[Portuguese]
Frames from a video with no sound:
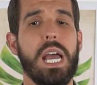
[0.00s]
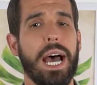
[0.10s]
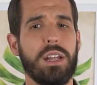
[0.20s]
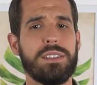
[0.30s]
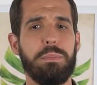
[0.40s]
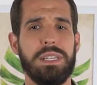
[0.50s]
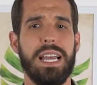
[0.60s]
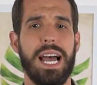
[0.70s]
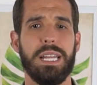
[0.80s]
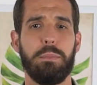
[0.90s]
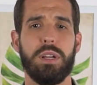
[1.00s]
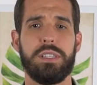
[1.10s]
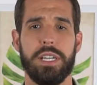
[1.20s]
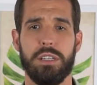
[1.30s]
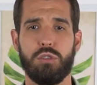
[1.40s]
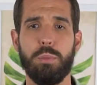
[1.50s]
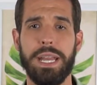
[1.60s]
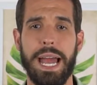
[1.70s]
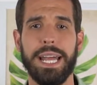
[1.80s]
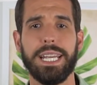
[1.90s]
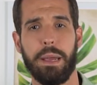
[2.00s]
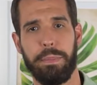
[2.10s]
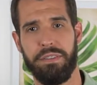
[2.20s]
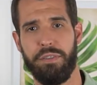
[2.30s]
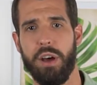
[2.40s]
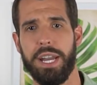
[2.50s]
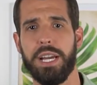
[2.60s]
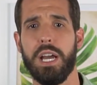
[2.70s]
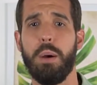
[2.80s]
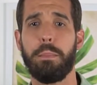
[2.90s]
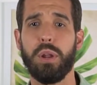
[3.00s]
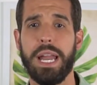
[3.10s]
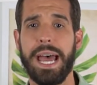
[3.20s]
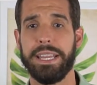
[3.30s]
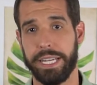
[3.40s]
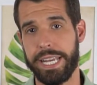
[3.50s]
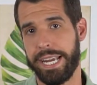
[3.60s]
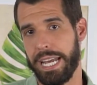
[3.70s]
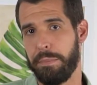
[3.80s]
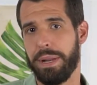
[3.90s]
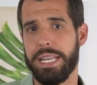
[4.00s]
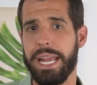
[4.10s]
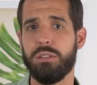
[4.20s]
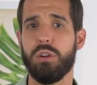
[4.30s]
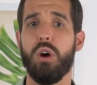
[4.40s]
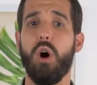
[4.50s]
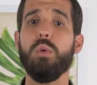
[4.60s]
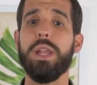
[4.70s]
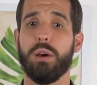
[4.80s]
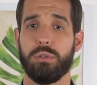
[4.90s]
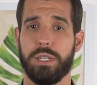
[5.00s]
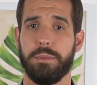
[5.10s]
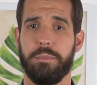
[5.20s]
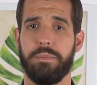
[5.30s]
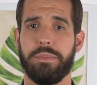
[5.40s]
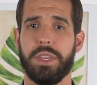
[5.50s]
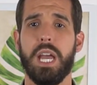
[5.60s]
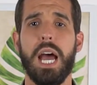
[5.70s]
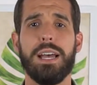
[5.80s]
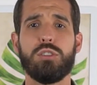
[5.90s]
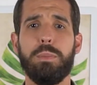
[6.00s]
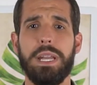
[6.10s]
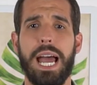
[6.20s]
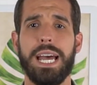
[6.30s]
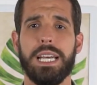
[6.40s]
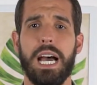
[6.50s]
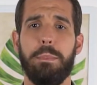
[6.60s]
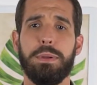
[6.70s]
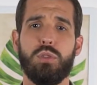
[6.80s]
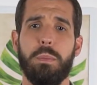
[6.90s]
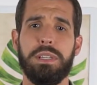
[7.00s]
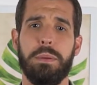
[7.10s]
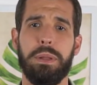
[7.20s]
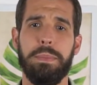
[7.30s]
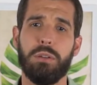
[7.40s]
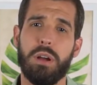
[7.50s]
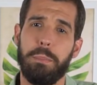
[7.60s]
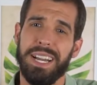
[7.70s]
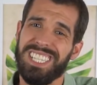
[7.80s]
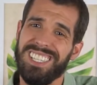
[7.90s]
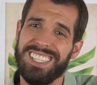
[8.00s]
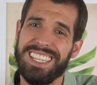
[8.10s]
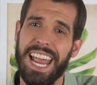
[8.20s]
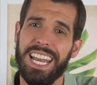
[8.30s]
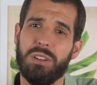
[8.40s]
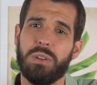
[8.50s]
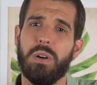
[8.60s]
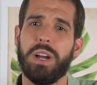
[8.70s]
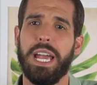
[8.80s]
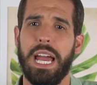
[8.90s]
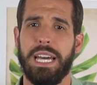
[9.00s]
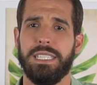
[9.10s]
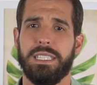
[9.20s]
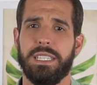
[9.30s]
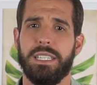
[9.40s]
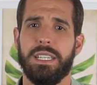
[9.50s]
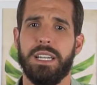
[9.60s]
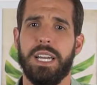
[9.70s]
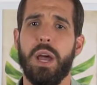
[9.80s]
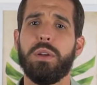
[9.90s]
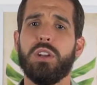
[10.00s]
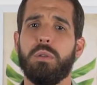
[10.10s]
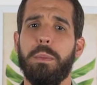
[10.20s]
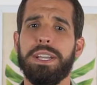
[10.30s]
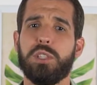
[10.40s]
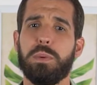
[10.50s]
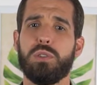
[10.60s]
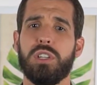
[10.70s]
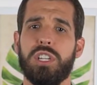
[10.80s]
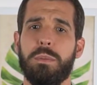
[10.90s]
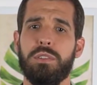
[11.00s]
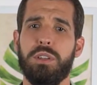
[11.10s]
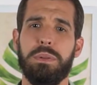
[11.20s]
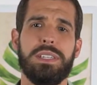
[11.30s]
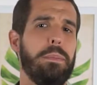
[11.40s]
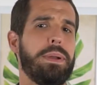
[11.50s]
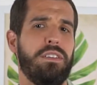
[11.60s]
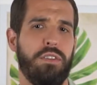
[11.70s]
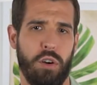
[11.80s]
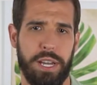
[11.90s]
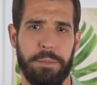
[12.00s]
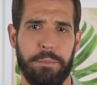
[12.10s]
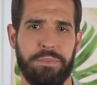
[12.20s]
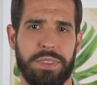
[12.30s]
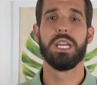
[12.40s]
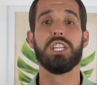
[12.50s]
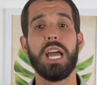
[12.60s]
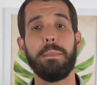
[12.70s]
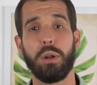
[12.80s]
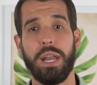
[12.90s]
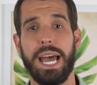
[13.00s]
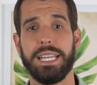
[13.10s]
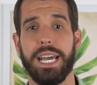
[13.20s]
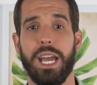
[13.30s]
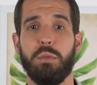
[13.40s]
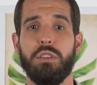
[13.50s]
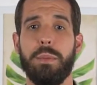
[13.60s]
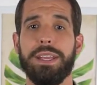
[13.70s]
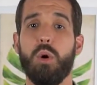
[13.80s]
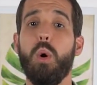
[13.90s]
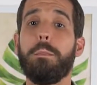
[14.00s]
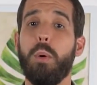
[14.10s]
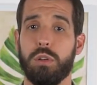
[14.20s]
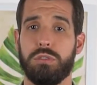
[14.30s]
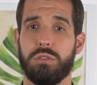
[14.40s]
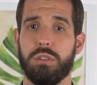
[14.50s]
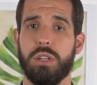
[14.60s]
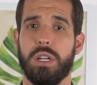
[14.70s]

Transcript: A nossa pisada pode ser supinada, que é para fora, pronada, que é aquela para dentro, ou neutra. A supinada, a pessoa pisa primeiro com a parte externa do calcanhar. É o que normalmente as pessoas chamam de pisar para fora. Já a pronada é o um movimento oposto.